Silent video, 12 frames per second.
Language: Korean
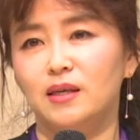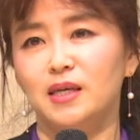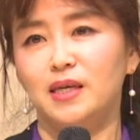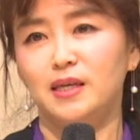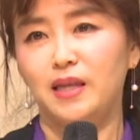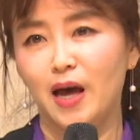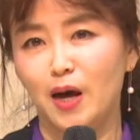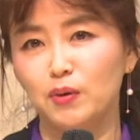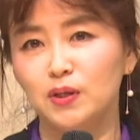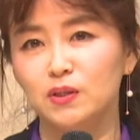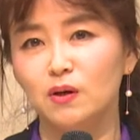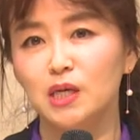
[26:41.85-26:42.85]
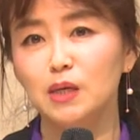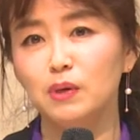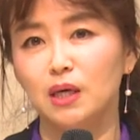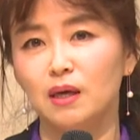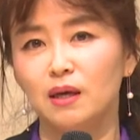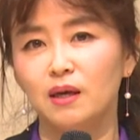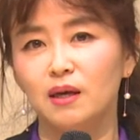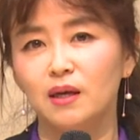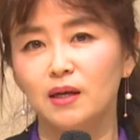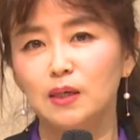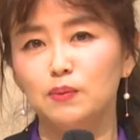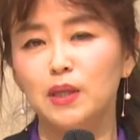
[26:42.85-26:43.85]
기대하면서 이미
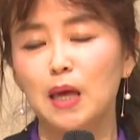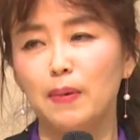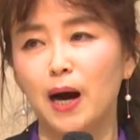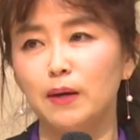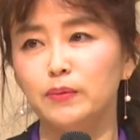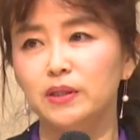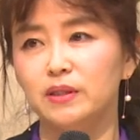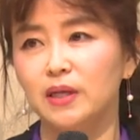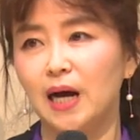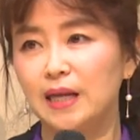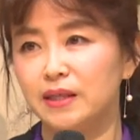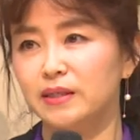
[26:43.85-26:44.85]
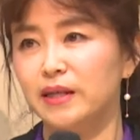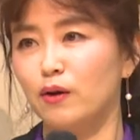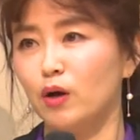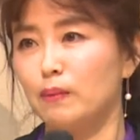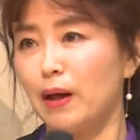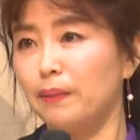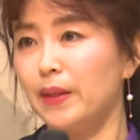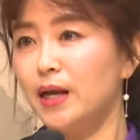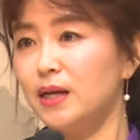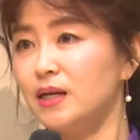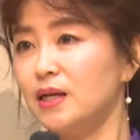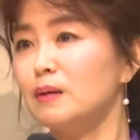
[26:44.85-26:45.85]
그분의 마음은 아들, 딸과
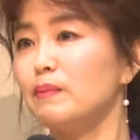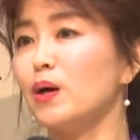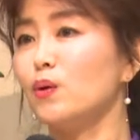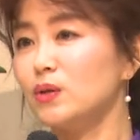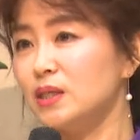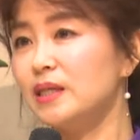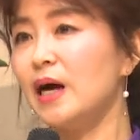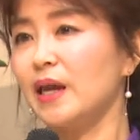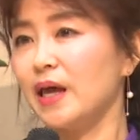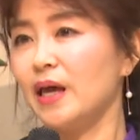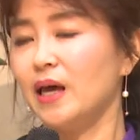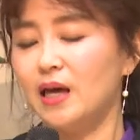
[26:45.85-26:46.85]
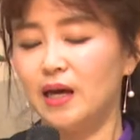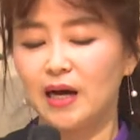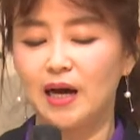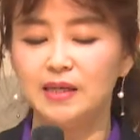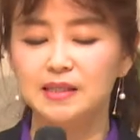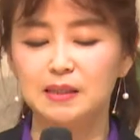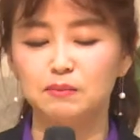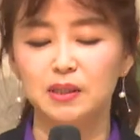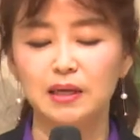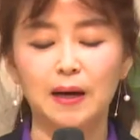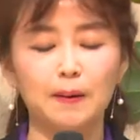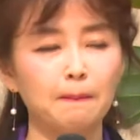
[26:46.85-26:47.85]
만날 바로 그날에 가
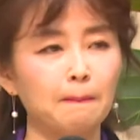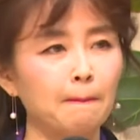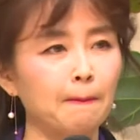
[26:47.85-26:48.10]
있습니다.